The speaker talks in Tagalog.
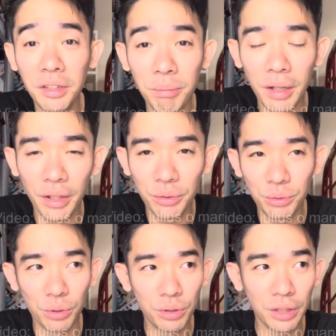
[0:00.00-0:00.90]
din pala yung
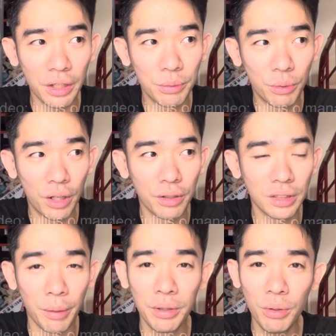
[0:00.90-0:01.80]
ulo tsaka yung mukha.
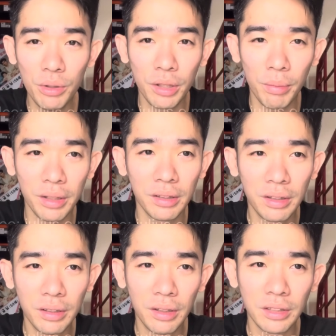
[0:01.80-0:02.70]
Sabi niya, oo naman.
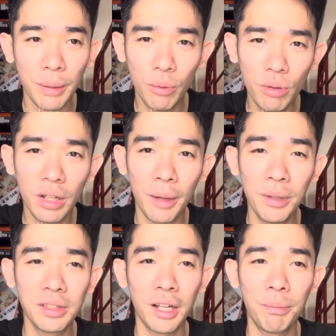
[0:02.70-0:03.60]
Sabi ko, grabe,
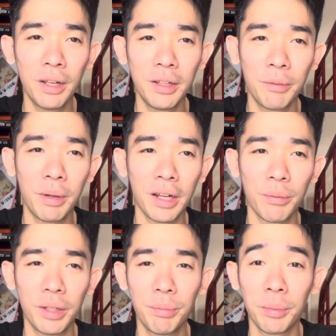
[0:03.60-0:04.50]
ang sarap pala ng
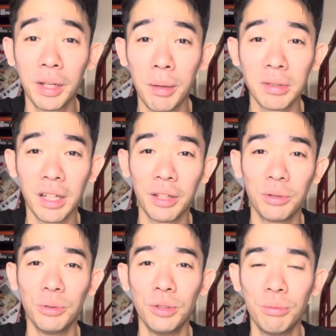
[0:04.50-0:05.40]
pakiramdam pag minamasahe
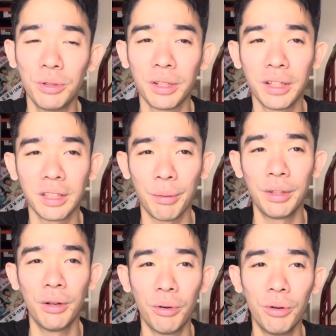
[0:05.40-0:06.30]
yung ulo mo, ganyan. Sabi
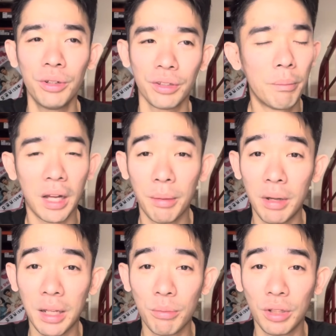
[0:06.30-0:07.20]
niya, oo,
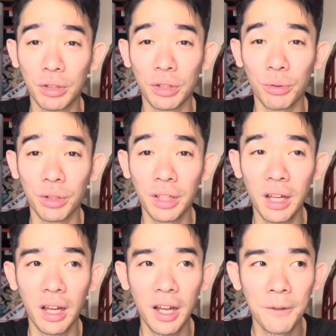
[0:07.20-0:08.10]
pagkabalik mo din sa
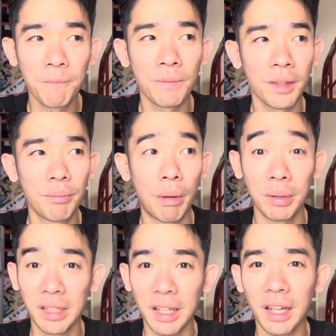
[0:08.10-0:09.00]
Korea, ha?
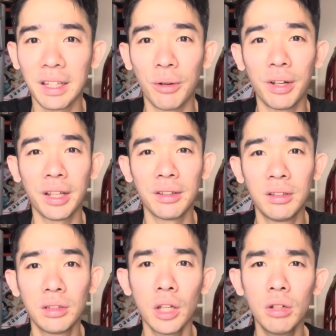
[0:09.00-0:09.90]
Mamasahin kita ulit.
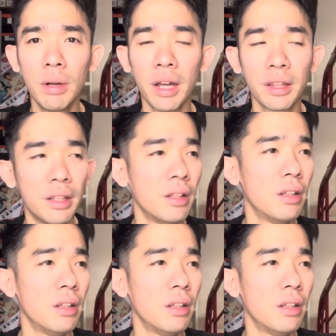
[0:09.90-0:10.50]
Sabi ko, bakit?